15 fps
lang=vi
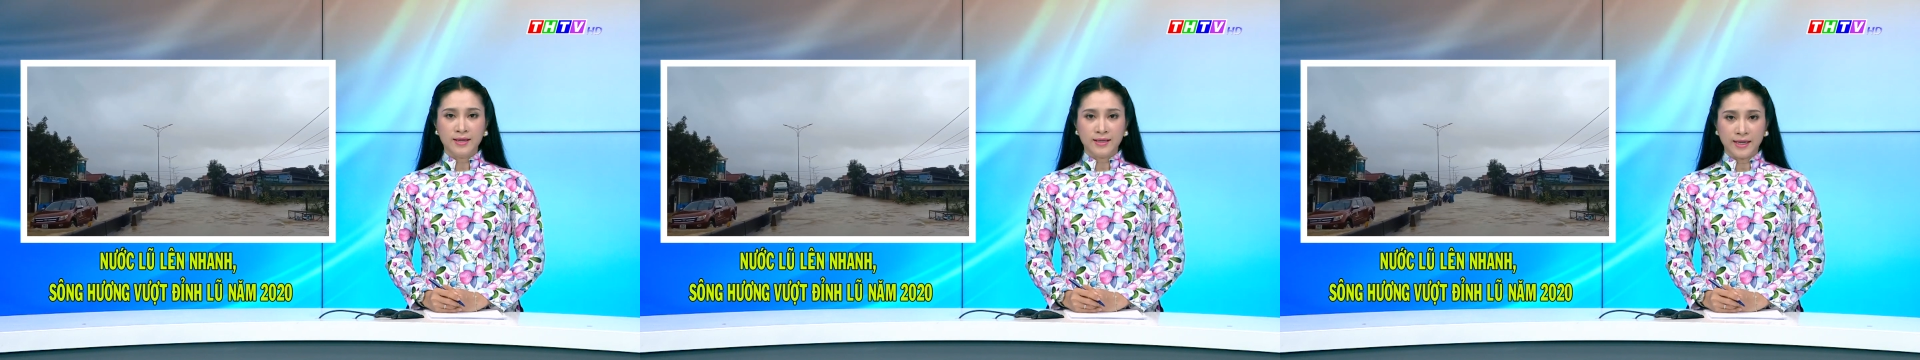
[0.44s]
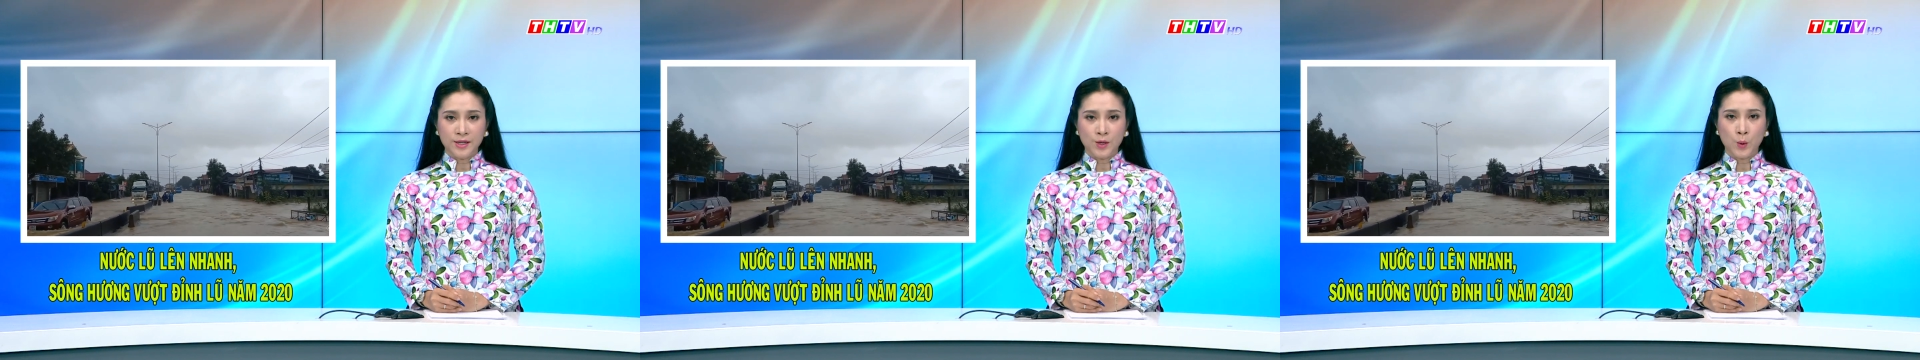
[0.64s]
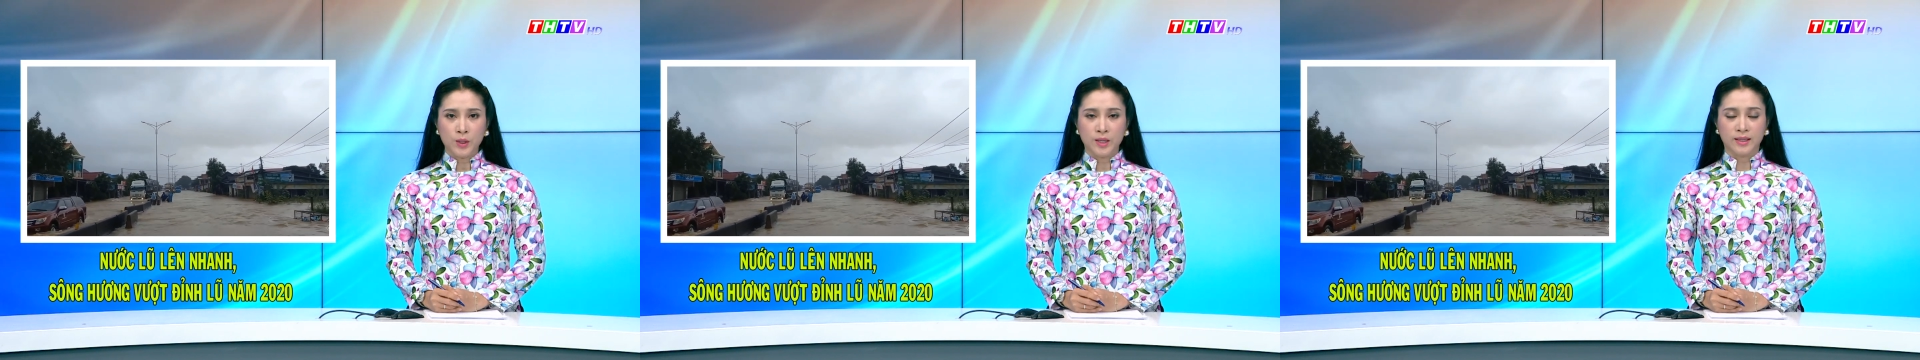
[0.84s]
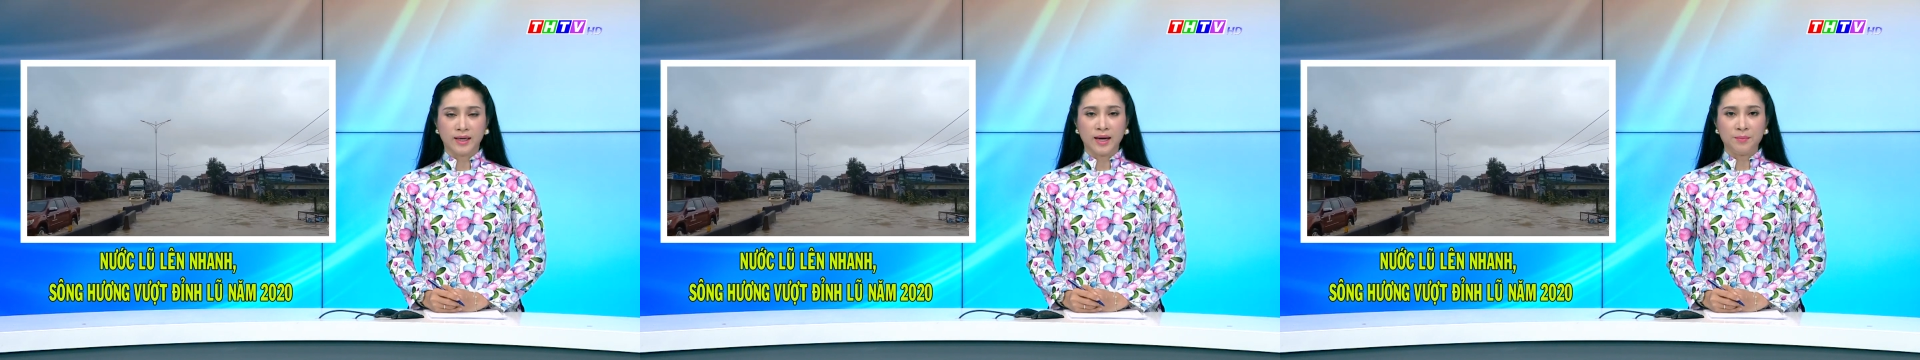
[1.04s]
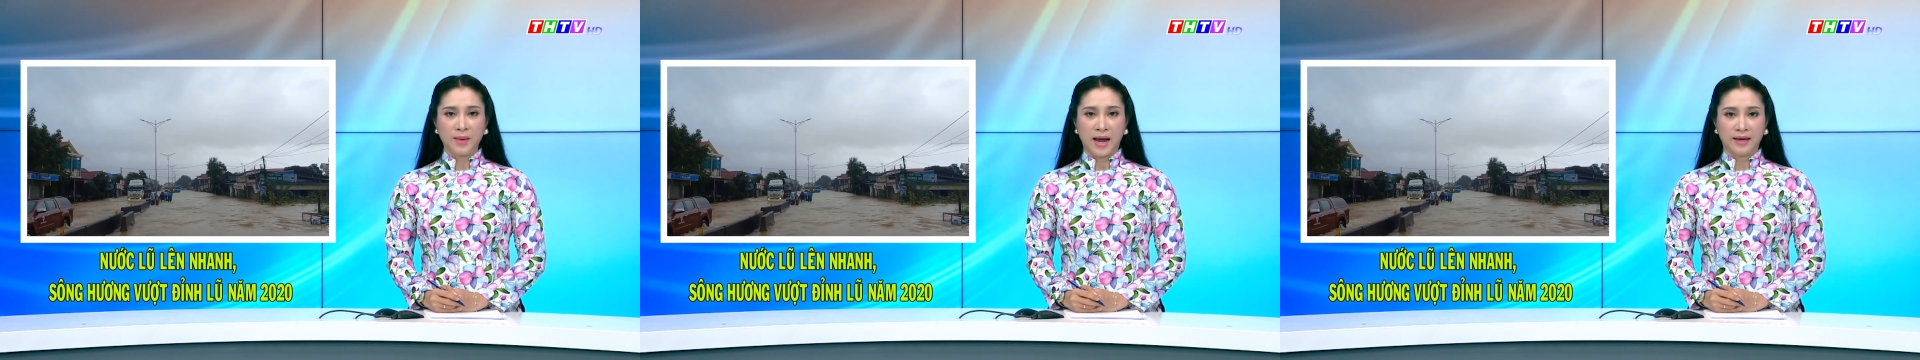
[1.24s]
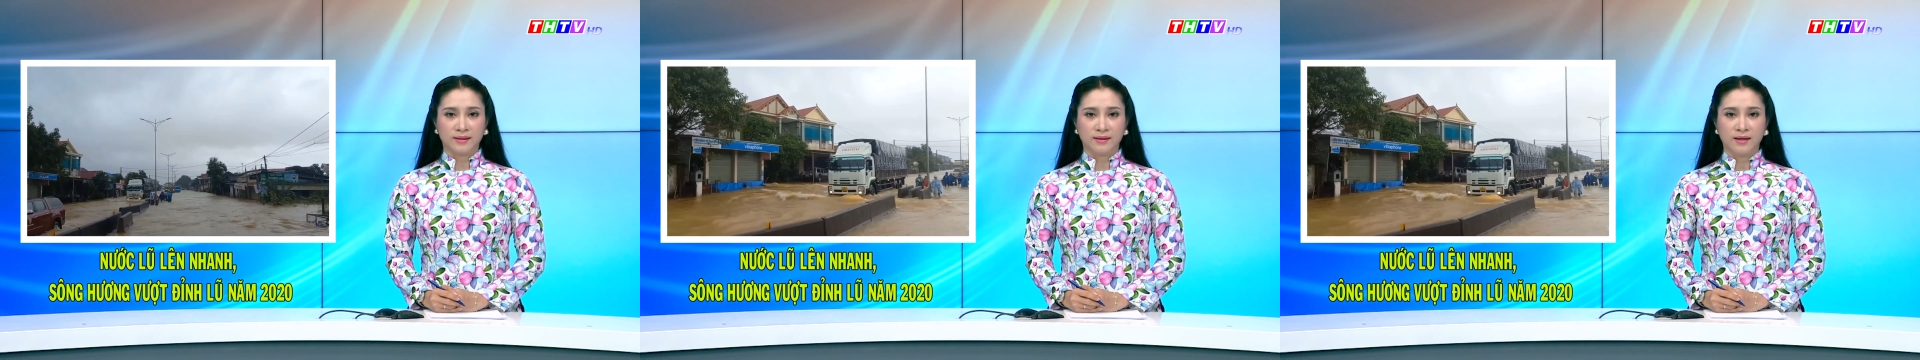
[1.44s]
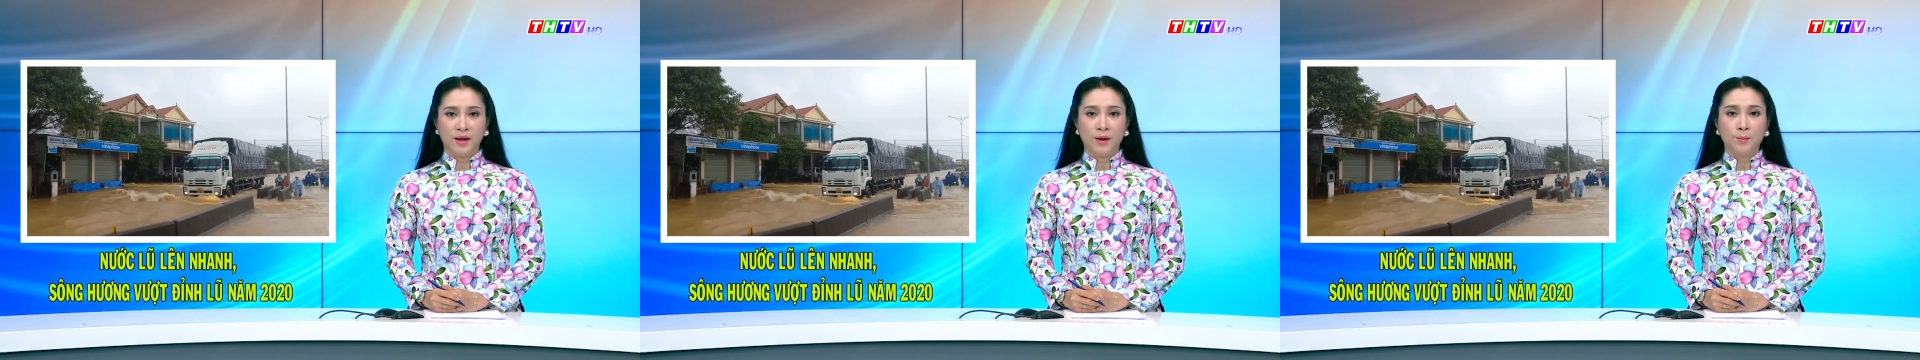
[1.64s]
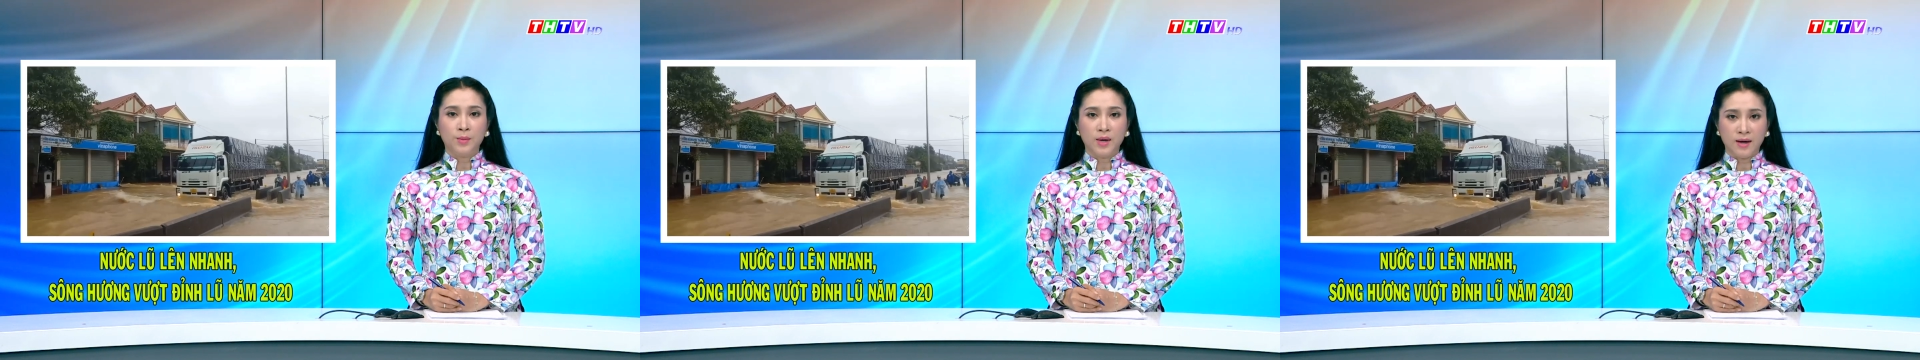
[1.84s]
Kính thú vị cho các bạn,
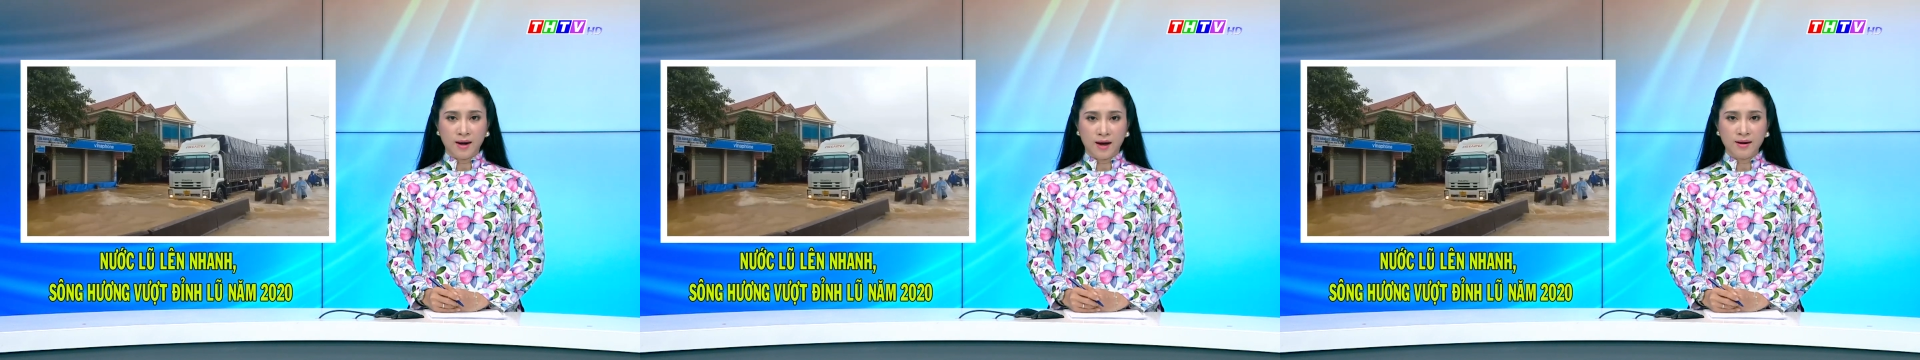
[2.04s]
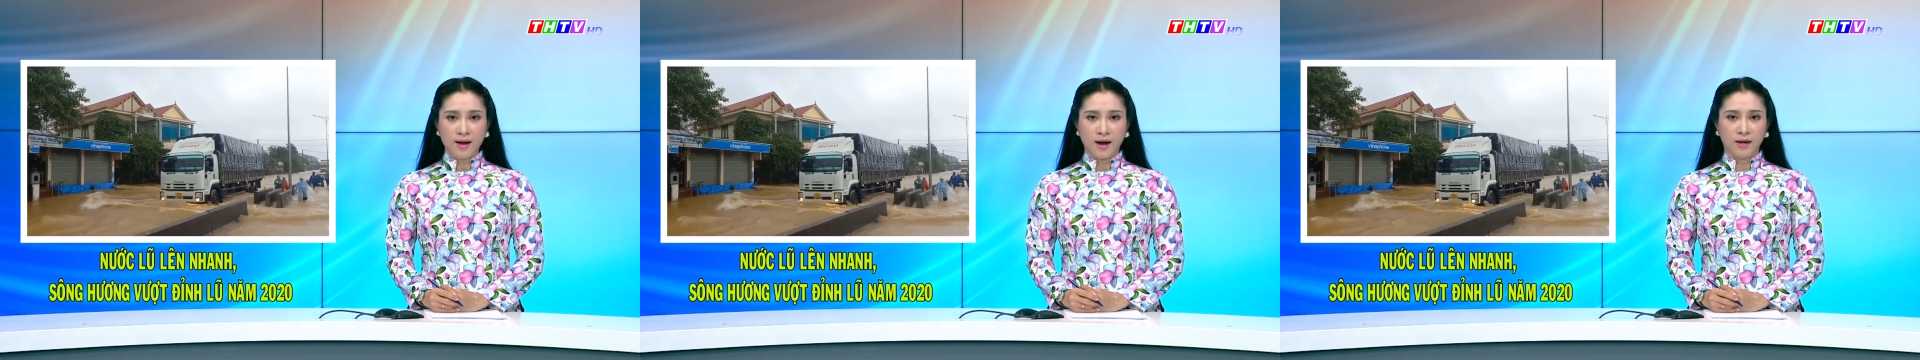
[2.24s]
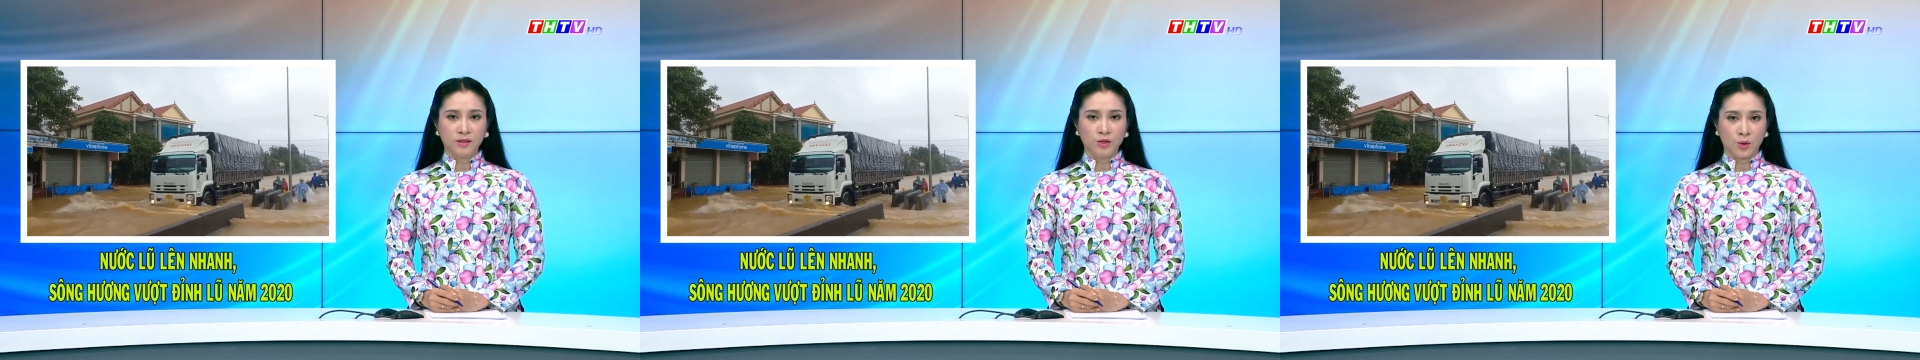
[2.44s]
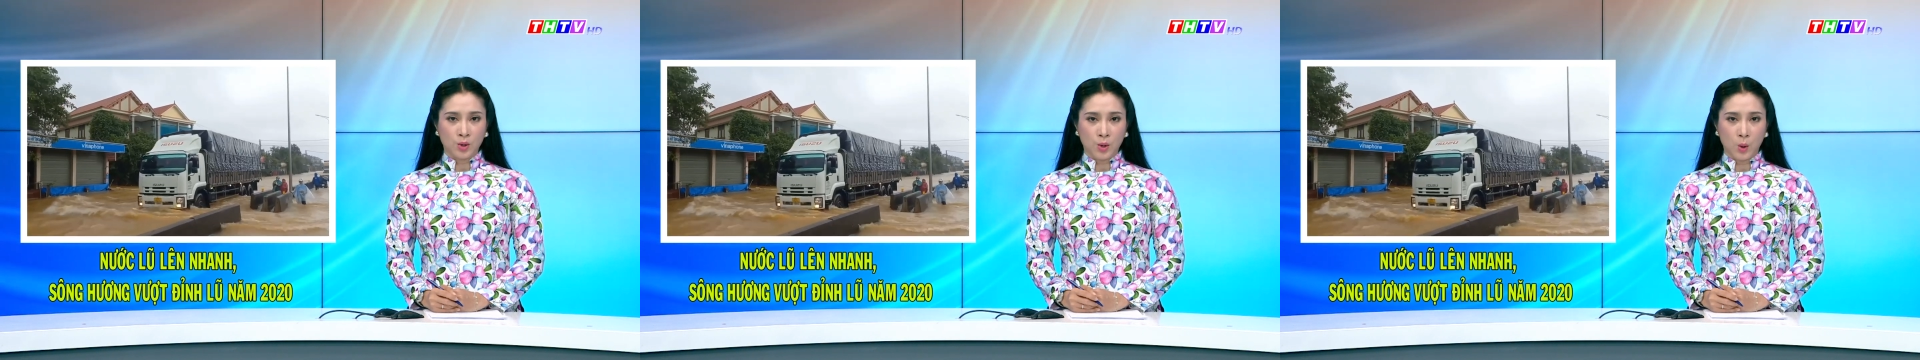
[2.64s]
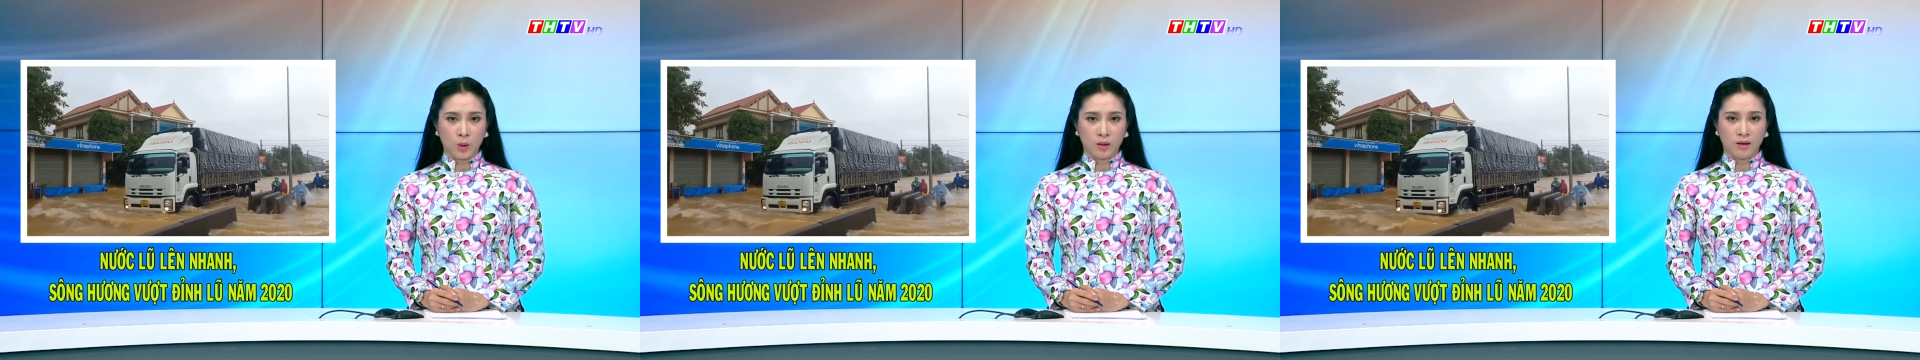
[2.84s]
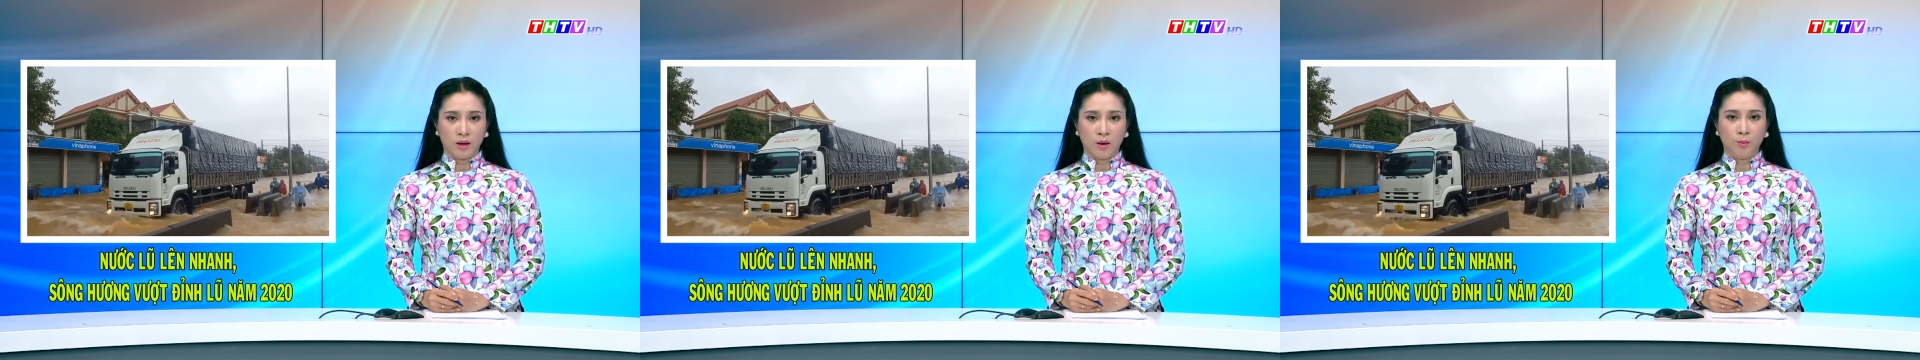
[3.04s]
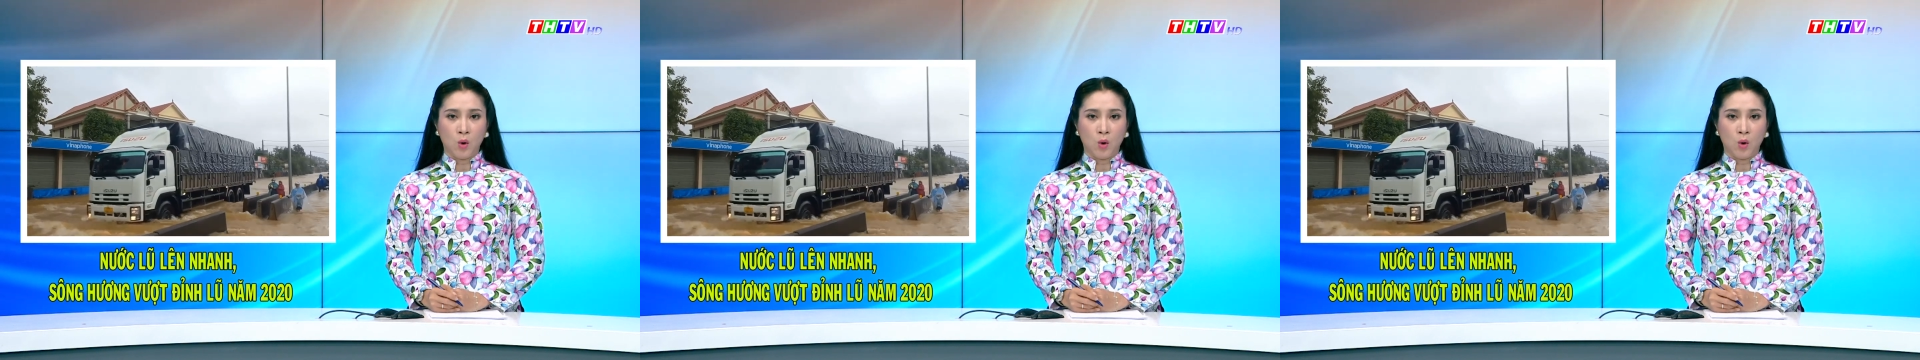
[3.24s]
mưa lớn ở thượng nguồn